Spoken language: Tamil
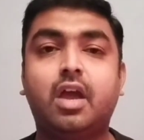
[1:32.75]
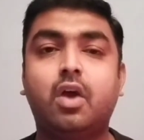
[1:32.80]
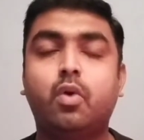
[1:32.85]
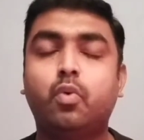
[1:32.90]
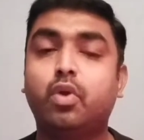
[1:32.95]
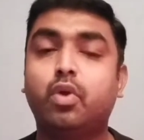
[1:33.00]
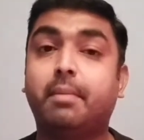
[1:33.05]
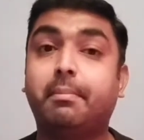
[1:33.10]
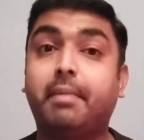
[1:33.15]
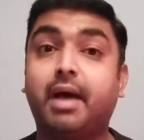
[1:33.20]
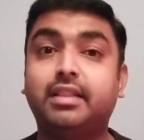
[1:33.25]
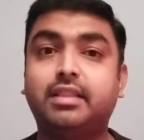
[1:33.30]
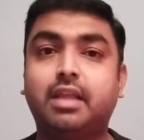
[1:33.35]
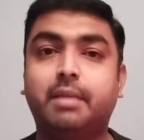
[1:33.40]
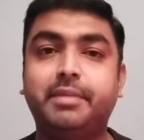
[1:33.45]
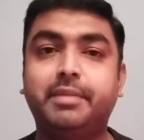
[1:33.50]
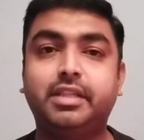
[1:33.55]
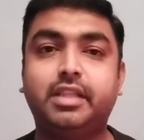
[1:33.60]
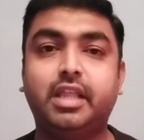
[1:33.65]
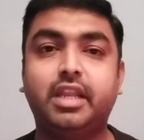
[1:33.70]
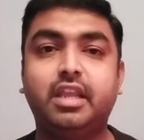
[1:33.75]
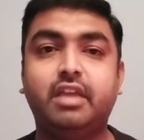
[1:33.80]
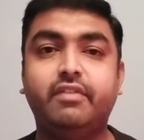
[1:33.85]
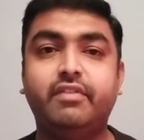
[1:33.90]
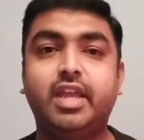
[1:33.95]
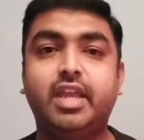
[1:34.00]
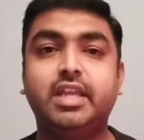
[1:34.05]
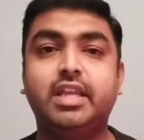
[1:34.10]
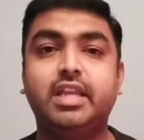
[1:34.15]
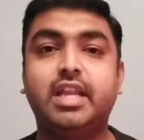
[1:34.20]
உங்களை பார்த்தா அப்படி
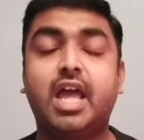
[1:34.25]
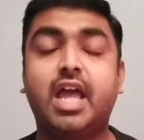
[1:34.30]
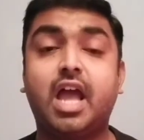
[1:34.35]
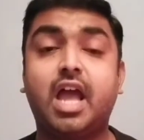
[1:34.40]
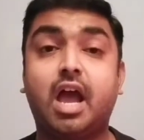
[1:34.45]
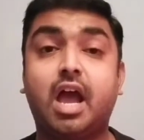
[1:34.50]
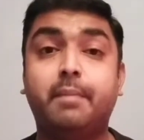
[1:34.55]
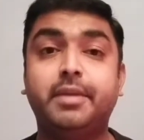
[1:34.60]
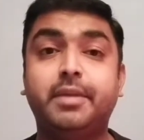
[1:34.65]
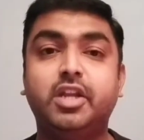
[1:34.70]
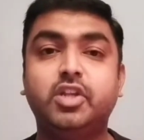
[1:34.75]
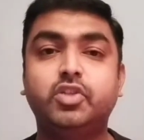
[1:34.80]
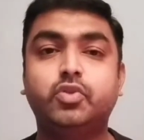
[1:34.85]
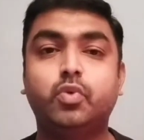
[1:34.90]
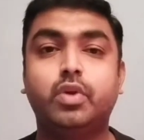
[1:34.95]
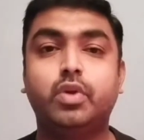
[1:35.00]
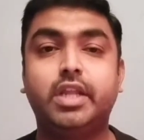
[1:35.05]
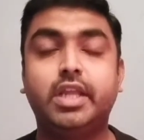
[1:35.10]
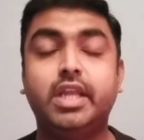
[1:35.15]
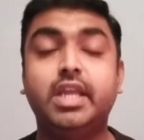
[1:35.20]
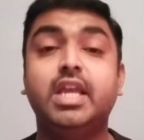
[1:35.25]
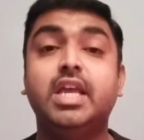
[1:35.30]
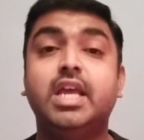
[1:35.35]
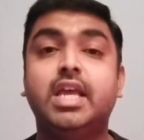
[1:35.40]
தெரியவே இல்லை அப்படின்னு சொல்லி